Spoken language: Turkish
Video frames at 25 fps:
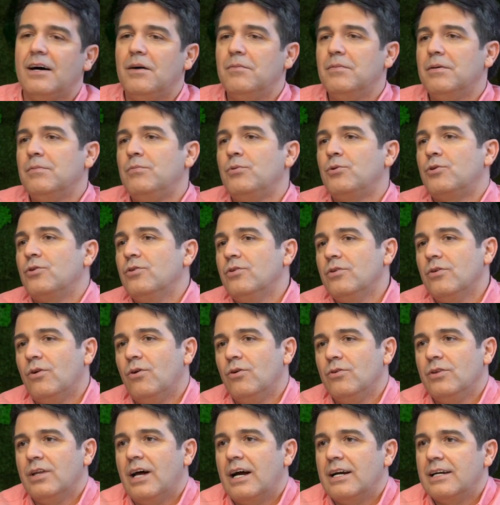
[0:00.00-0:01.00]
ama bugün
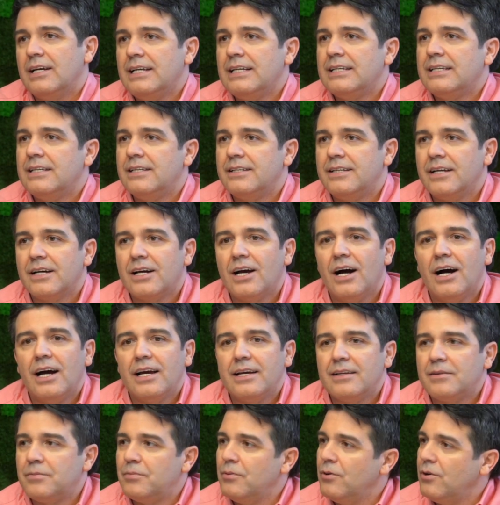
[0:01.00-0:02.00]
onlarla ilgili de
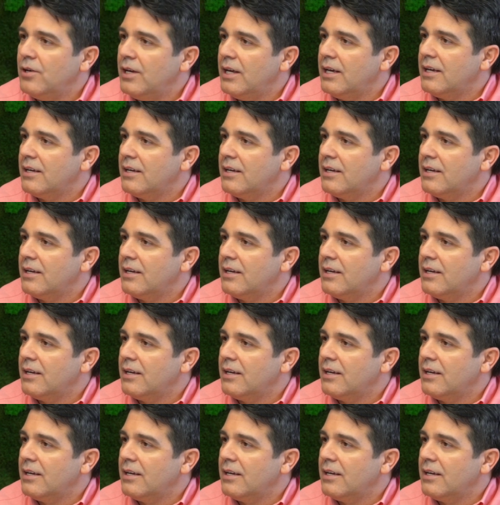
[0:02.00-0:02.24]
gayet böyle